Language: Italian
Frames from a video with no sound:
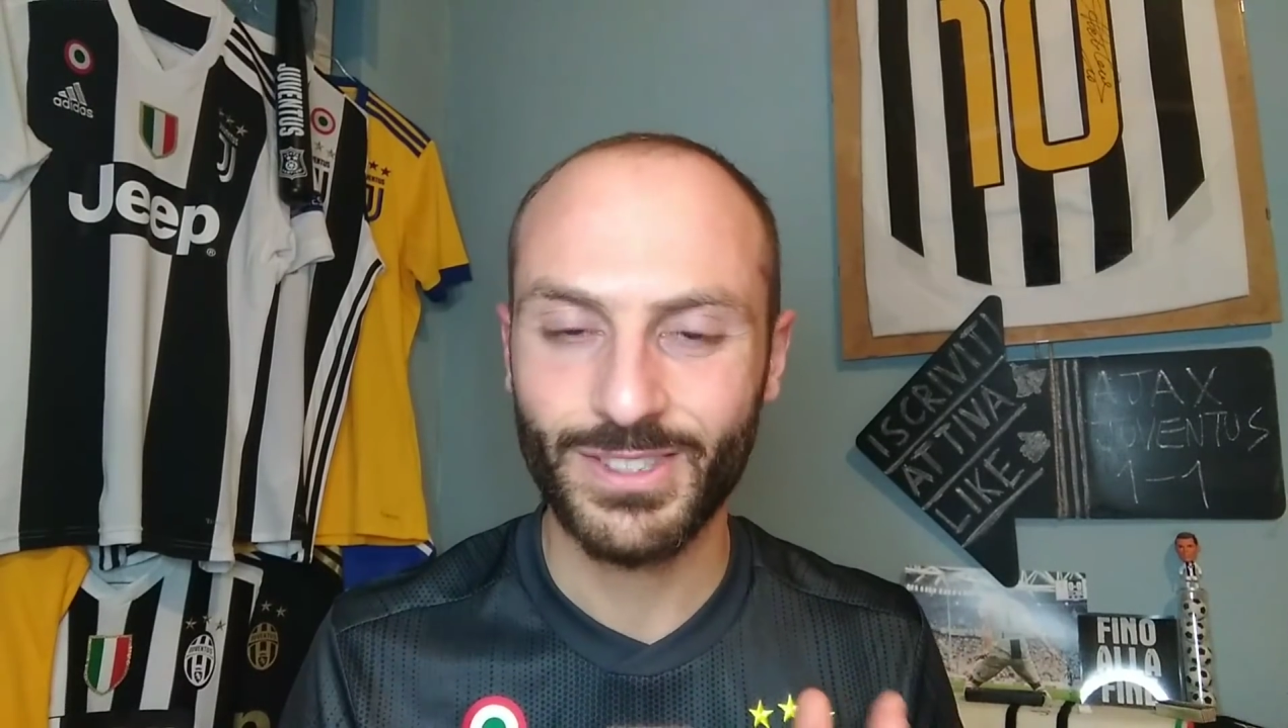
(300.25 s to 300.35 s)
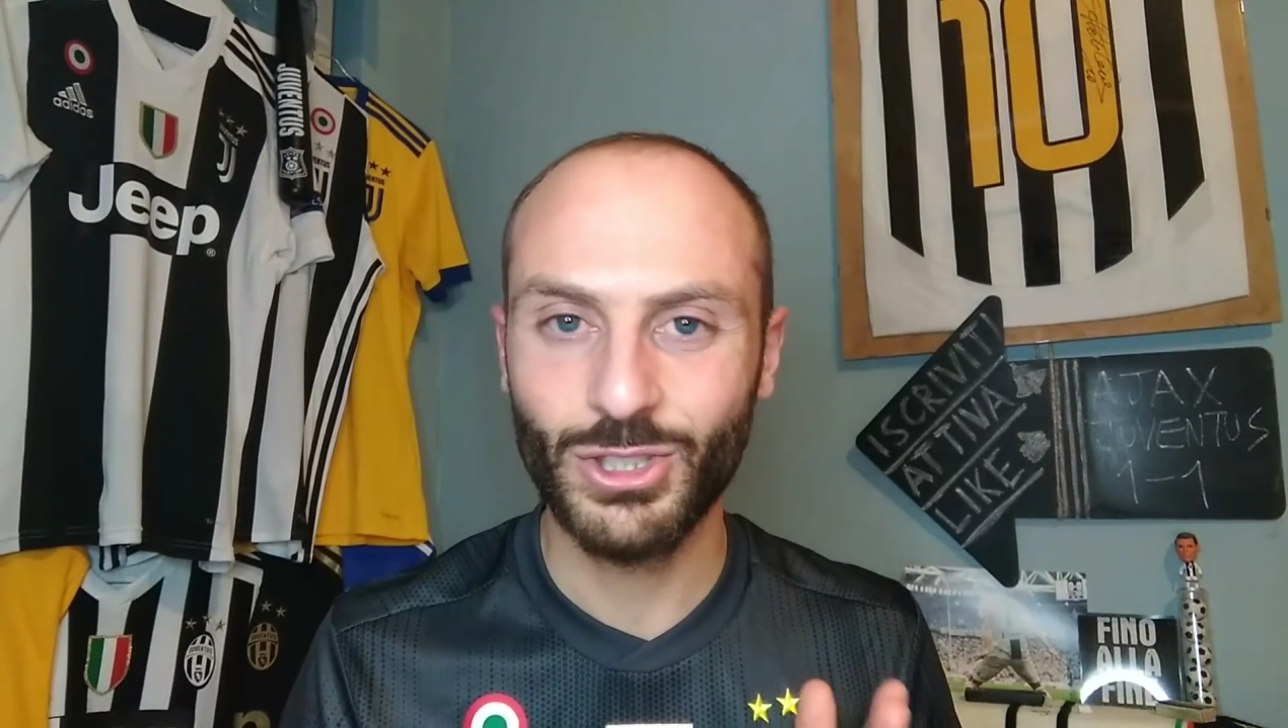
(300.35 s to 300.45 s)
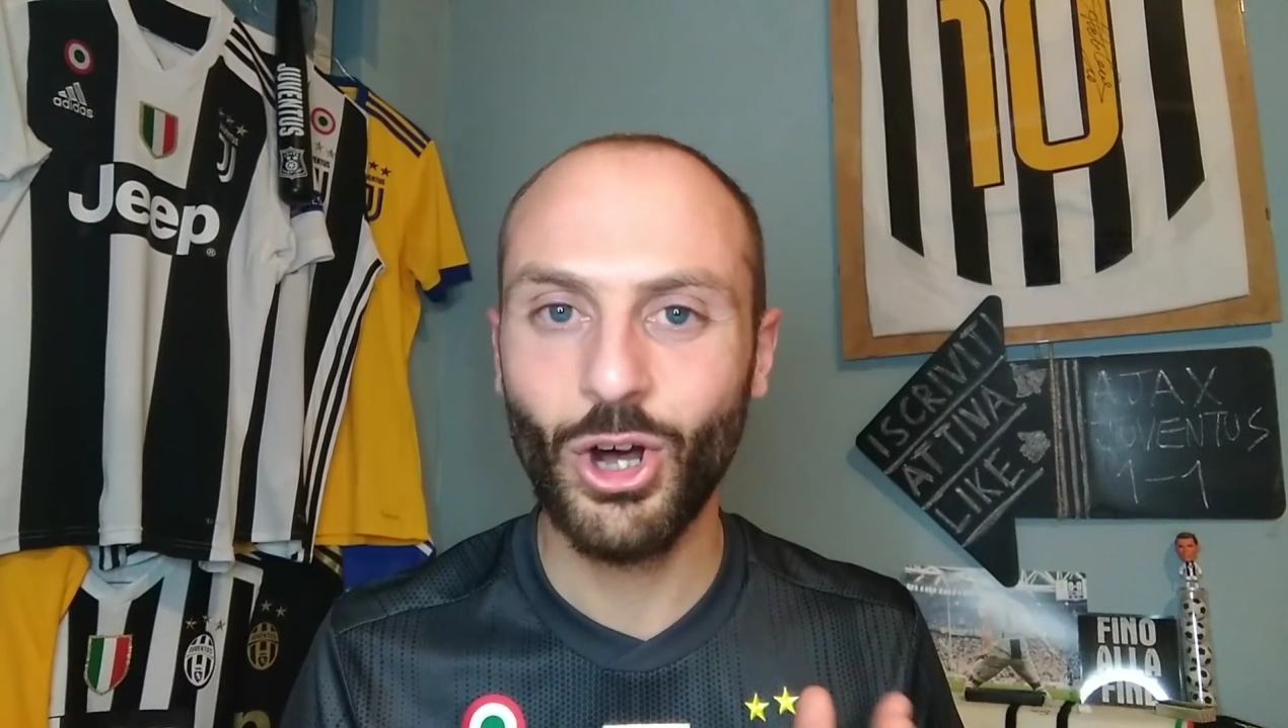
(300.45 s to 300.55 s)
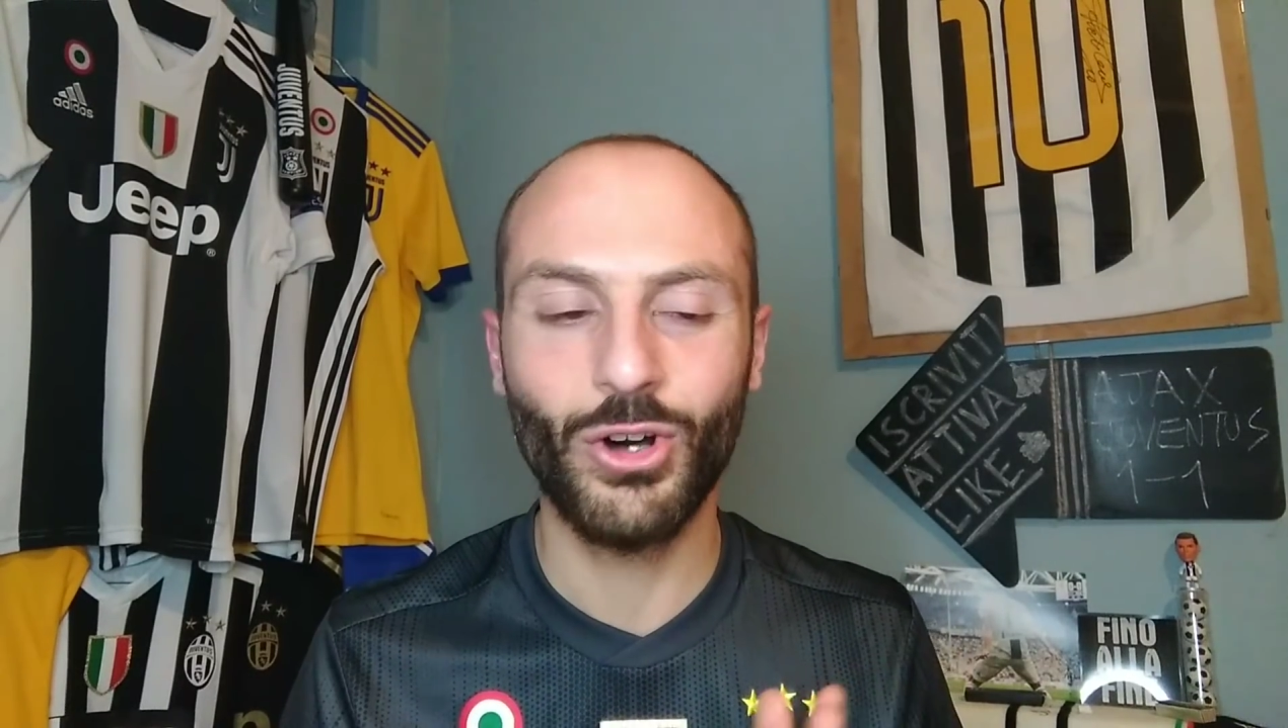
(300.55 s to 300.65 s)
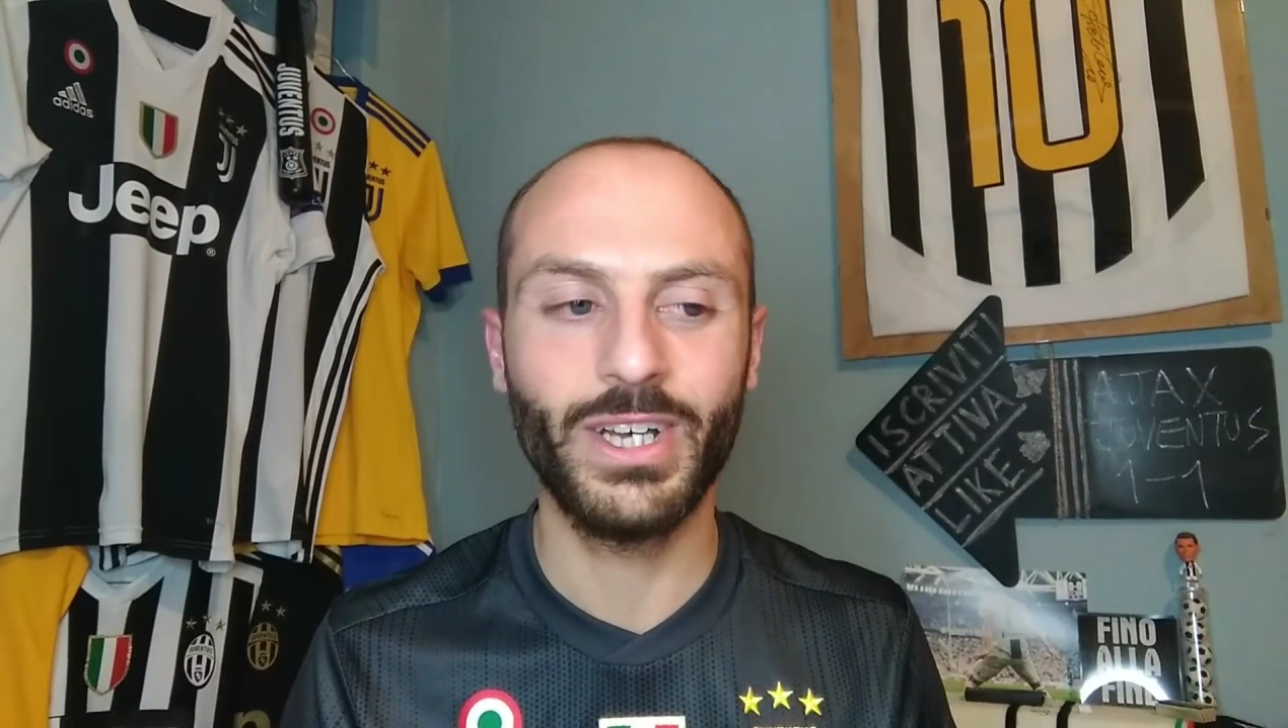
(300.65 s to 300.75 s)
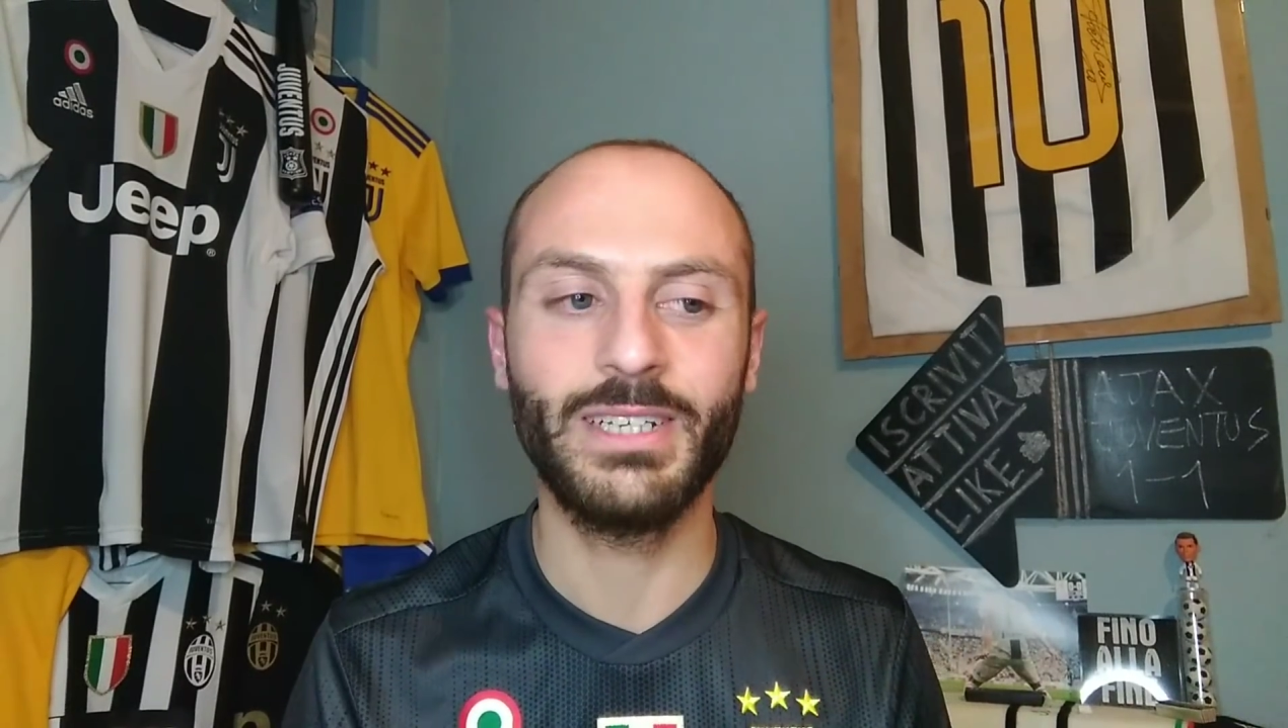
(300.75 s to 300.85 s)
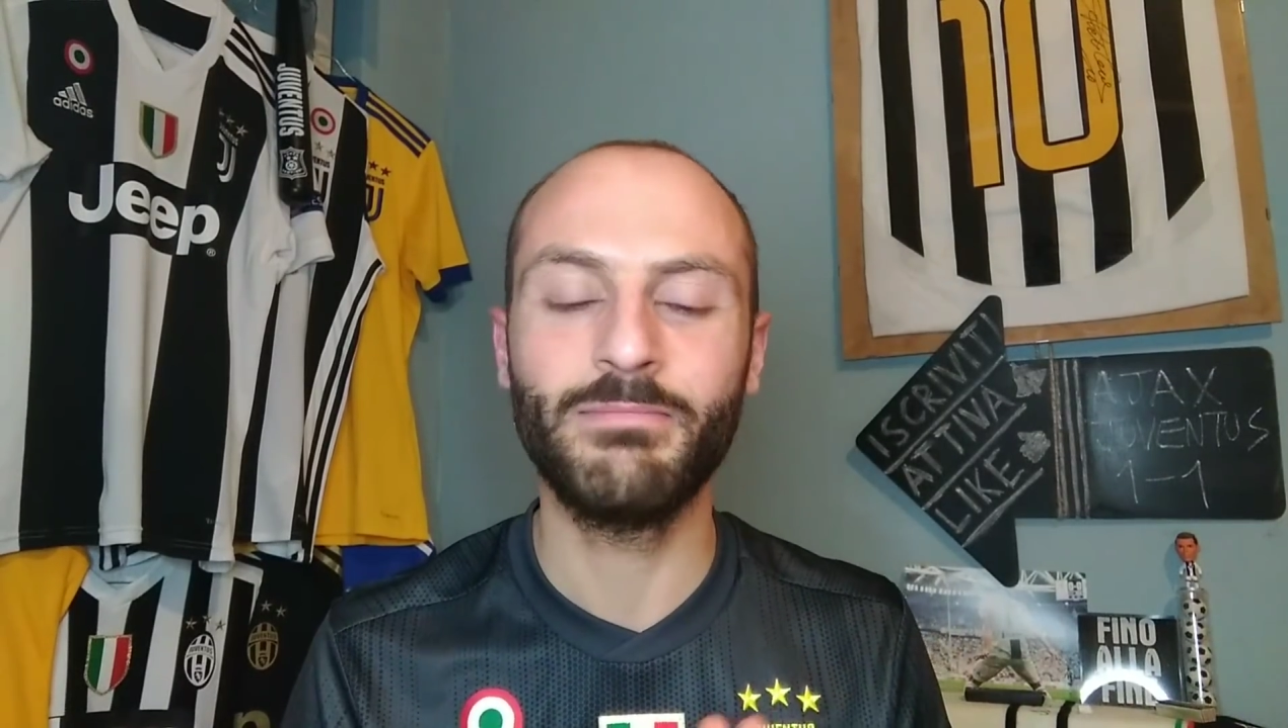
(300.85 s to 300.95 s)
no,